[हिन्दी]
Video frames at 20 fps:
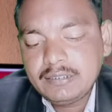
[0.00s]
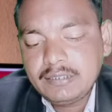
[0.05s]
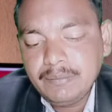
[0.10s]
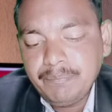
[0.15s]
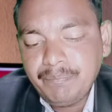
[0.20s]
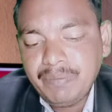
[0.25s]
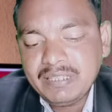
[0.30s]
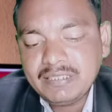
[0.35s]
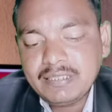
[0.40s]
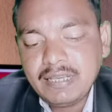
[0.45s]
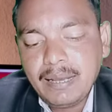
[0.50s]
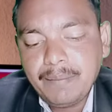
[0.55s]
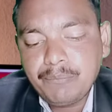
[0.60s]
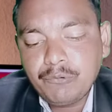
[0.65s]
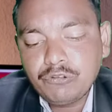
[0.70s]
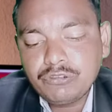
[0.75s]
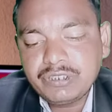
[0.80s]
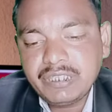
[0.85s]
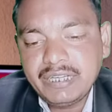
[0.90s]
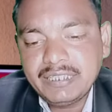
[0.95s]
सिंपल सा
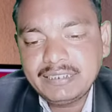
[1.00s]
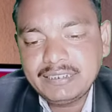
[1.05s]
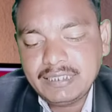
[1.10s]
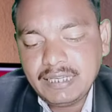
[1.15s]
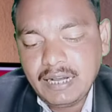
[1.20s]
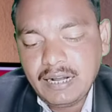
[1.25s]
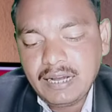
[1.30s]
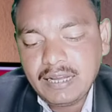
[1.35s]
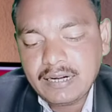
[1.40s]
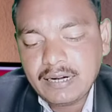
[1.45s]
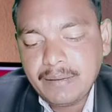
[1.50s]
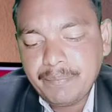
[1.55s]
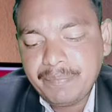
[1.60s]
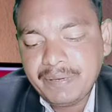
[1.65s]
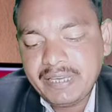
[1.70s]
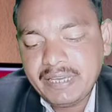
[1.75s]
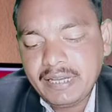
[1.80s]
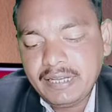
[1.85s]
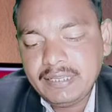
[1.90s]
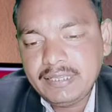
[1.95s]
आपको सर्च क्या करना
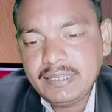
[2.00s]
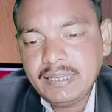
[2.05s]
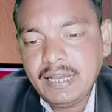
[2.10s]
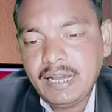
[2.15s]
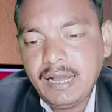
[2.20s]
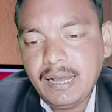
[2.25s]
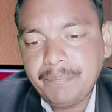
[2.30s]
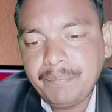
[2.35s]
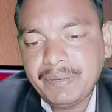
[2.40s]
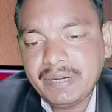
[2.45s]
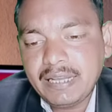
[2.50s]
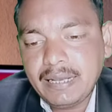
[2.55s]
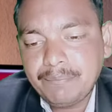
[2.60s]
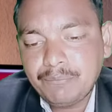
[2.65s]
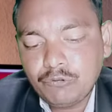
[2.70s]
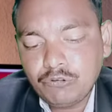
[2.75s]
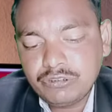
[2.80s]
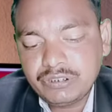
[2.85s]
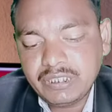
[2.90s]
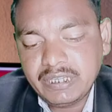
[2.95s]
पड़ेगा यहाँ पर
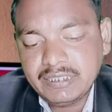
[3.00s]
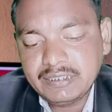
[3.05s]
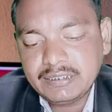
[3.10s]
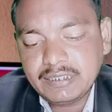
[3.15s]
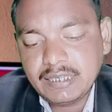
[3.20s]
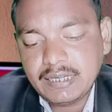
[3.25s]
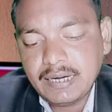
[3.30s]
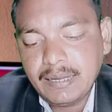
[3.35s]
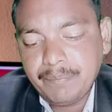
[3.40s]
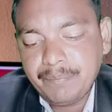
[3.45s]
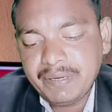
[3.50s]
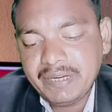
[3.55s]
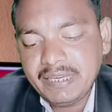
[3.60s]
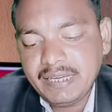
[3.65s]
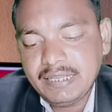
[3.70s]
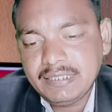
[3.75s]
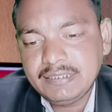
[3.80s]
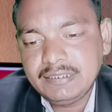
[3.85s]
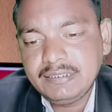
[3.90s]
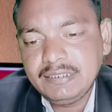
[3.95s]
आपको सर्च करना
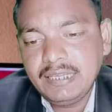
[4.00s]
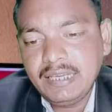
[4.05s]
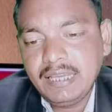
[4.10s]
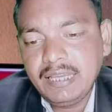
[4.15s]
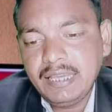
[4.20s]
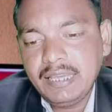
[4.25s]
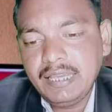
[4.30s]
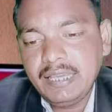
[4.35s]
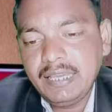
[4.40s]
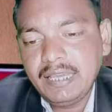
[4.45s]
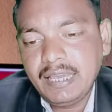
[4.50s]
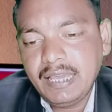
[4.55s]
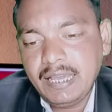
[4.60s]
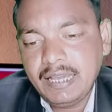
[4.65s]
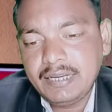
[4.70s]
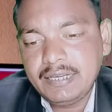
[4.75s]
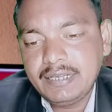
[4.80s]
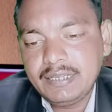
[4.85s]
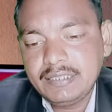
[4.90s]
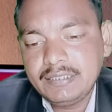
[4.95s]
पड़ेगा जे ए
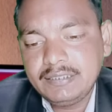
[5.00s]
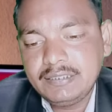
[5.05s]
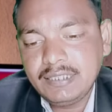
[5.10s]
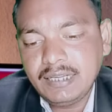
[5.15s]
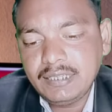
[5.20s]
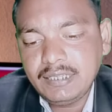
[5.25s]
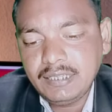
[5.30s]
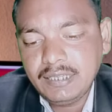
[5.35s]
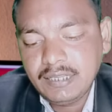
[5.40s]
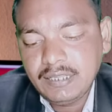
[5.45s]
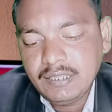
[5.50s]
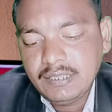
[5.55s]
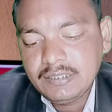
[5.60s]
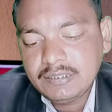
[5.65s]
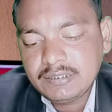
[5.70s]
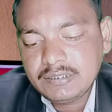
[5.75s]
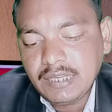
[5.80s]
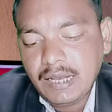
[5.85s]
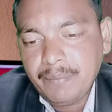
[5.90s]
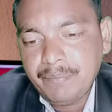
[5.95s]
एन जन
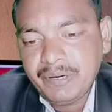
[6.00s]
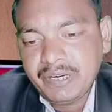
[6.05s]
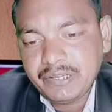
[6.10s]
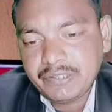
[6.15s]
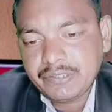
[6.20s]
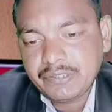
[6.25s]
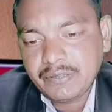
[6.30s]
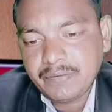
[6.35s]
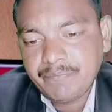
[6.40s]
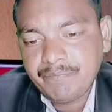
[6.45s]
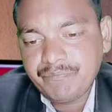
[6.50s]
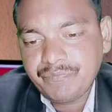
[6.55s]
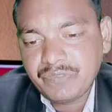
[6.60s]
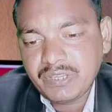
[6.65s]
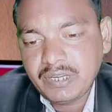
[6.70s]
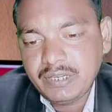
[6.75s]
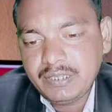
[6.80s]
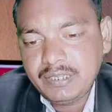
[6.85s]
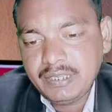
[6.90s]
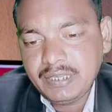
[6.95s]
सामर्थ
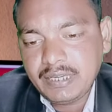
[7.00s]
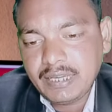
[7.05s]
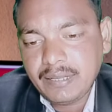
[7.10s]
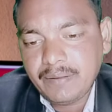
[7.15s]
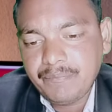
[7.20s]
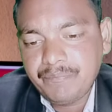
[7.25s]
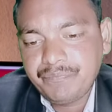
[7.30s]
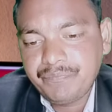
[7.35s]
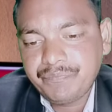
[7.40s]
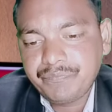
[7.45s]
ठीक है